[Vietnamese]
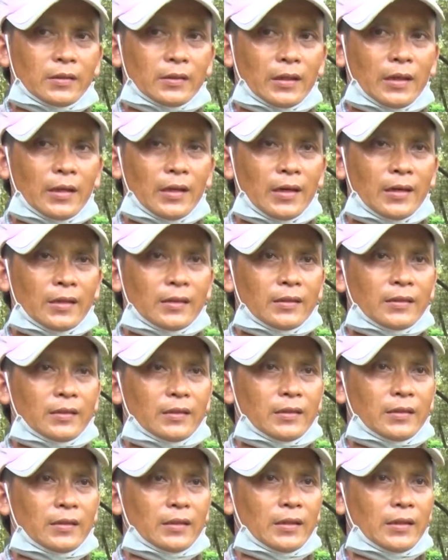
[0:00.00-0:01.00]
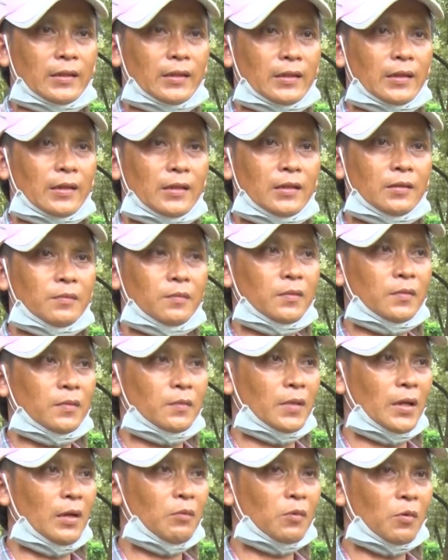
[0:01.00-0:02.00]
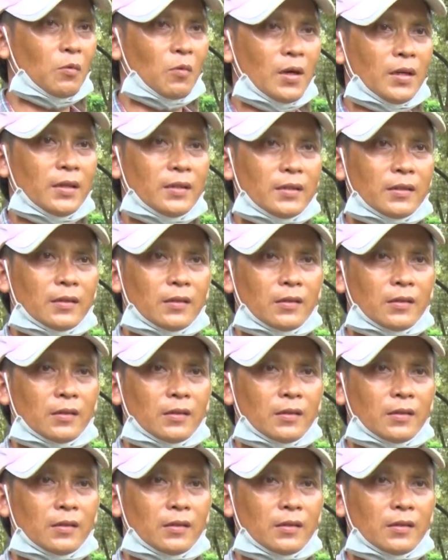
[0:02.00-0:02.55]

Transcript: trở lên là cơm đóng Trung Quốc.